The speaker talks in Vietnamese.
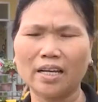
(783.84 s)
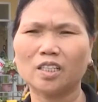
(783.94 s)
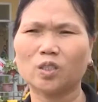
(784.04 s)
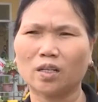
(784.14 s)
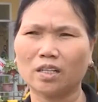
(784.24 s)

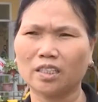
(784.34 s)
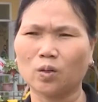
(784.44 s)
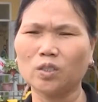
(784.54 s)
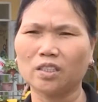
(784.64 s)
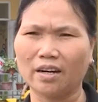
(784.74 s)
lên cho các
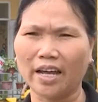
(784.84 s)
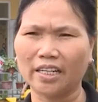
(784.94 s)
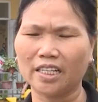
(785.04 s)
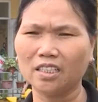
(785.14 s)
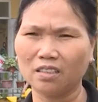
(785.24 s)
cháu trở
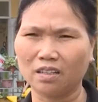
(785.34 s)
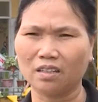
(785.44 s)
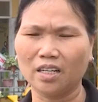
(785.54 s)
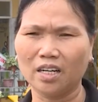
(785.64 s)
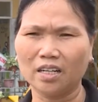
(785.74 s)
lại đến trường
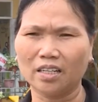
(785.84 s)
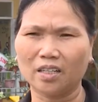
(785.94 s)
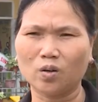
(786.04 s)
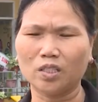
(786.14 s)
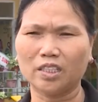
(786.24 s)

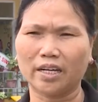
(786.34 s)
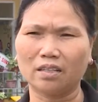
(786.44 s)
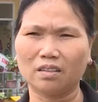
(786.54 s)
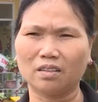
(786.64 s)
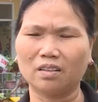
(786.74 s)
để con trẻ
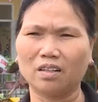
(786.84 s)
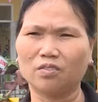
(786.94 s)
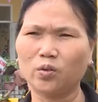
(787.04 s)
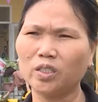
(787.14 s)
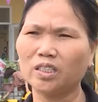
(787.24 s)
được ờ,
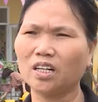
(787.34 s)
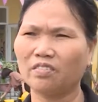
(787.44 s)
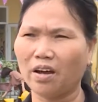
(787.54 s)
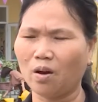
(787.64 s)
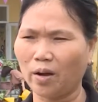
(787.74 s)
vui chơi
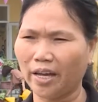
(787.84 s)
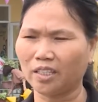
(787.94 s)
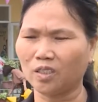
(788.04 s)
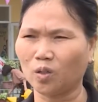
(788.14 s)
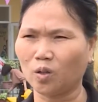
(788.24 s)
và học
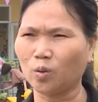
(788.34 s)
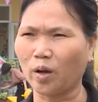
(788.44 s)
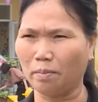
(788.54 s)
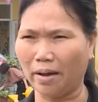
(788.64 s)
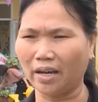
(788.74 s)
hành cho nó
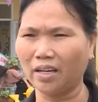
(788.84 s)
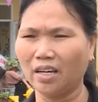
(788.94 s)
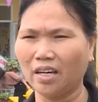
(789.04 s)
thoải mái.